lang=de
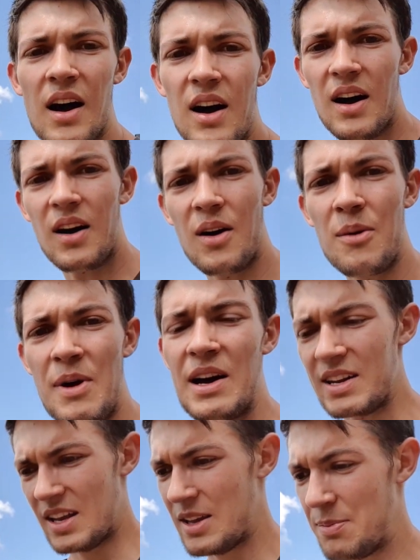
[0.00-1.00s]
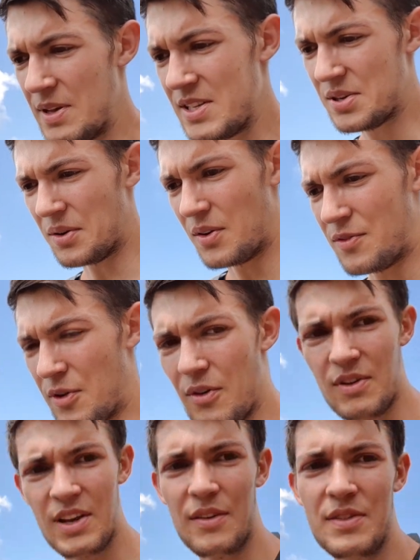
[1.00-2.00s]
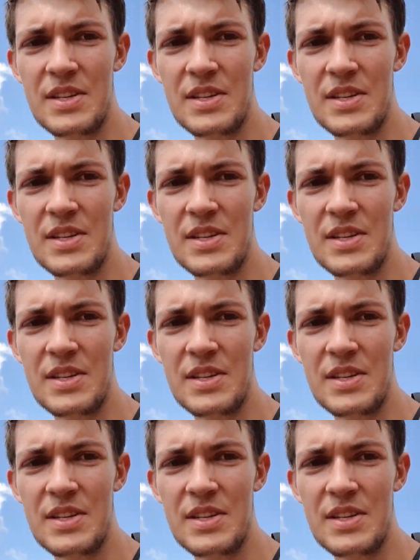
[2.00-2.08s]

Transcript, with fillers: Oh Mann, ey, ich bin so froh, wieder auf